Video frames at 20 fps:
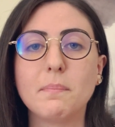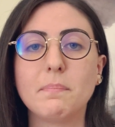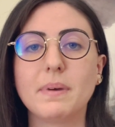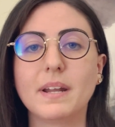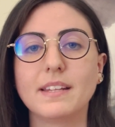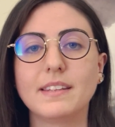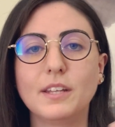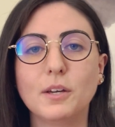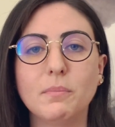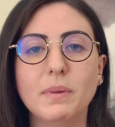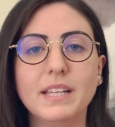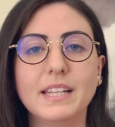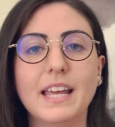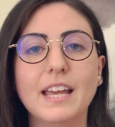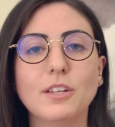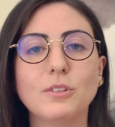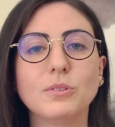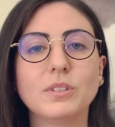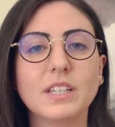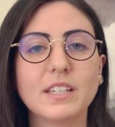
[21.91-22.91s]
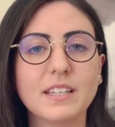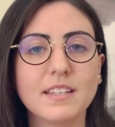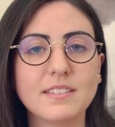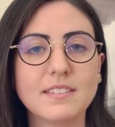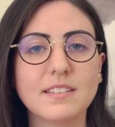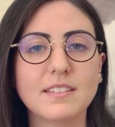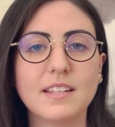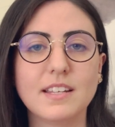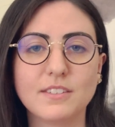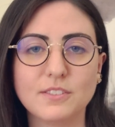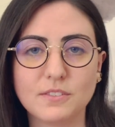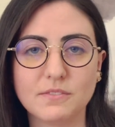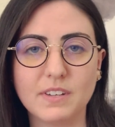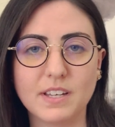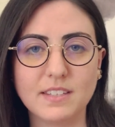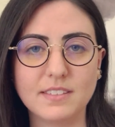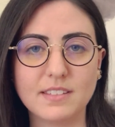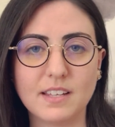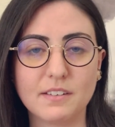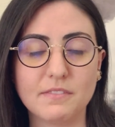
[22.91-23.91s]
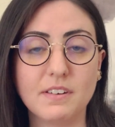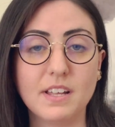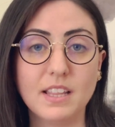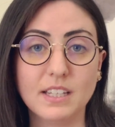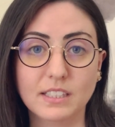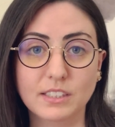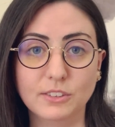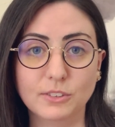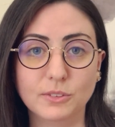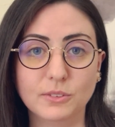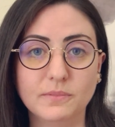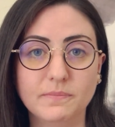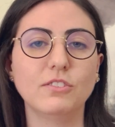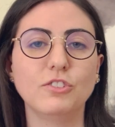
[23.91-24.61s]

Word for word: para ter uma ideia do que, que esse texto vai estar falando.